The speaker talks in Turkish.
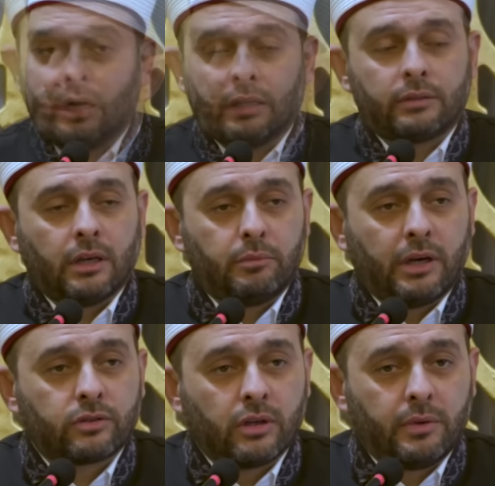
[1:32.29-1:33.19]
Hatta
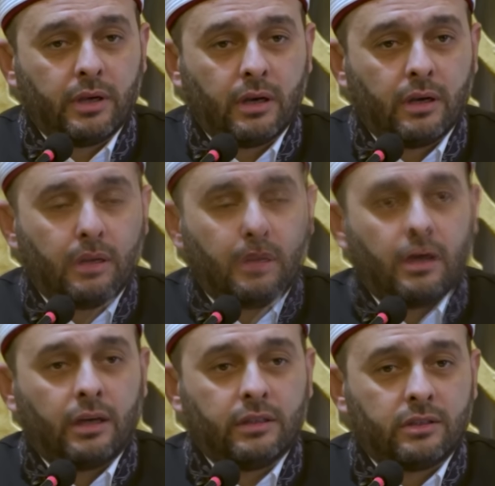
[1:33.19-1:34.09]
başka bir
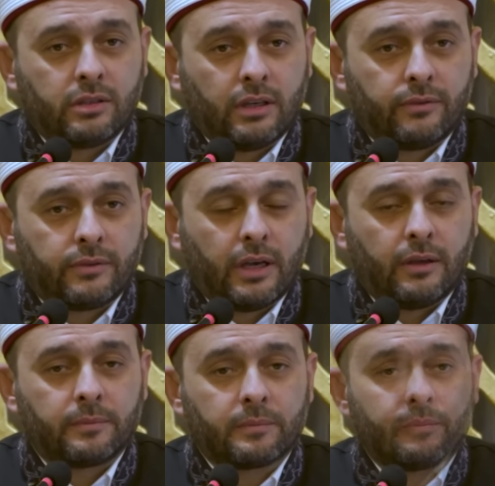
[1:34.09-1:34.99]
hadis-i şerifte